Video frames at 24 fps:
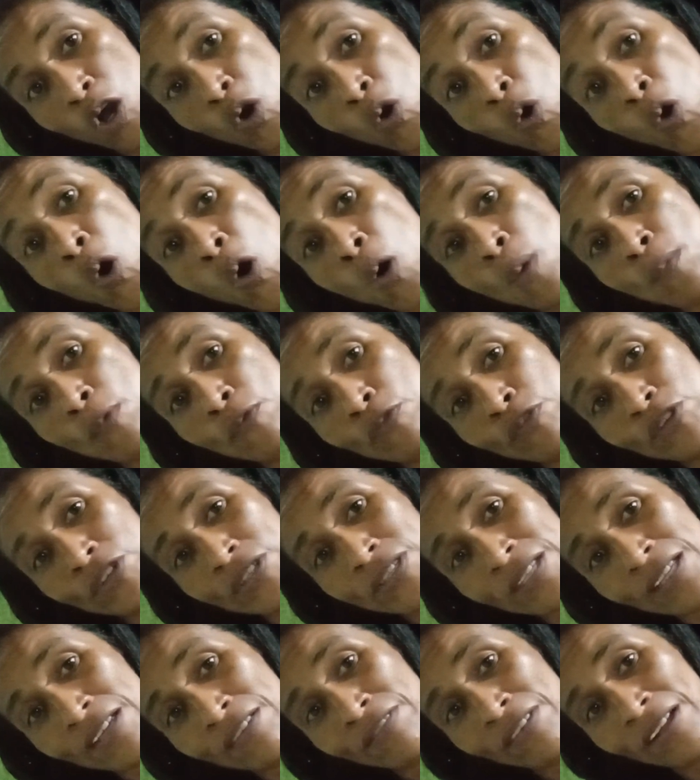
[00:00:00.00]
como
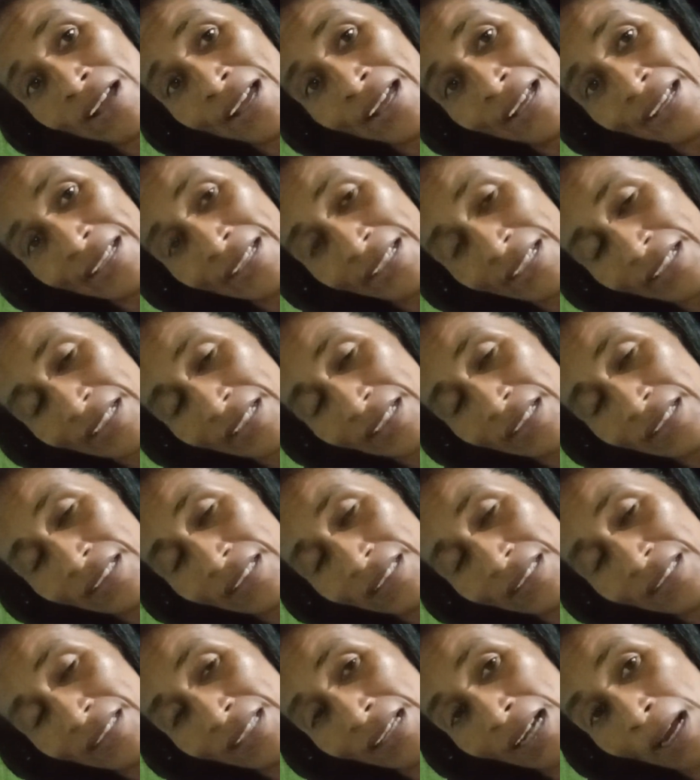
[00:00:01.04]
você vai
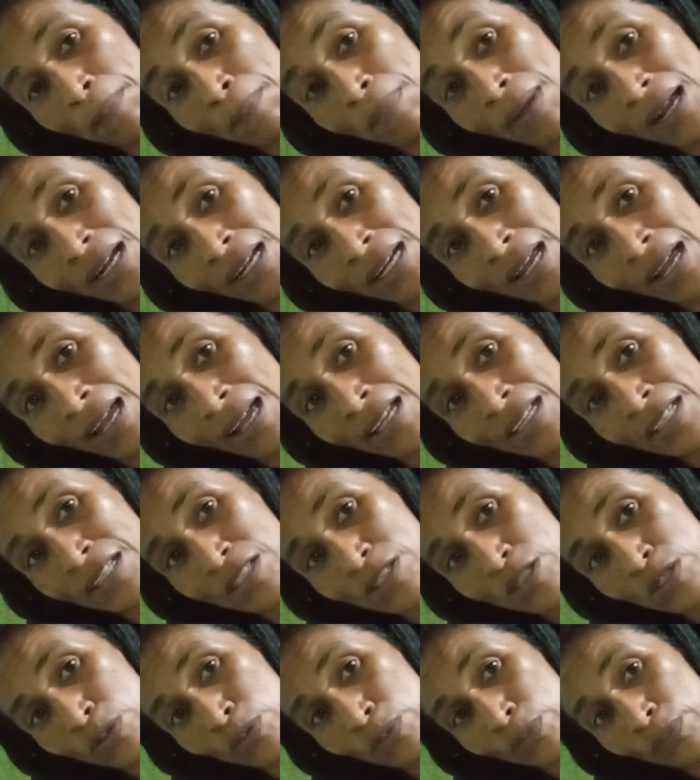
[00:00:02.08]
trabalhar
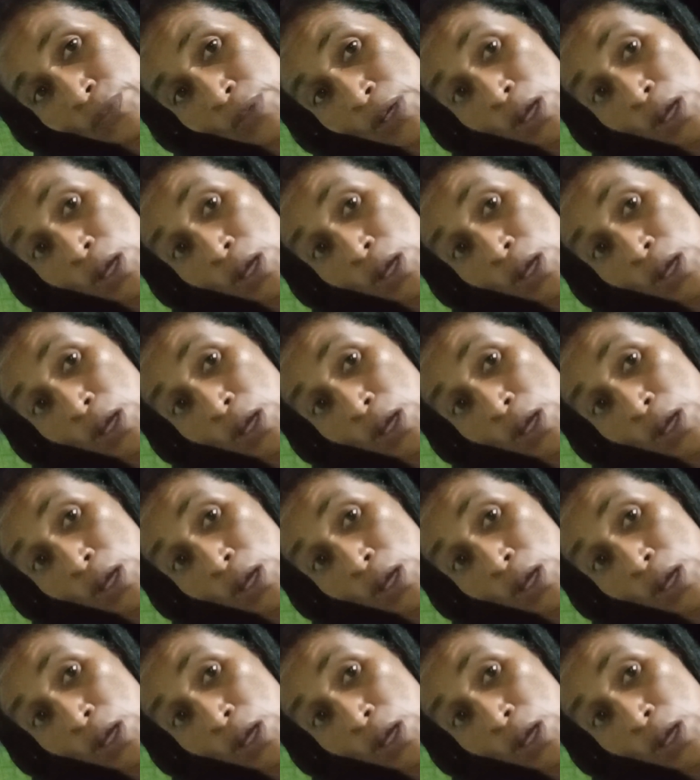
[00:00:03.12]
isso.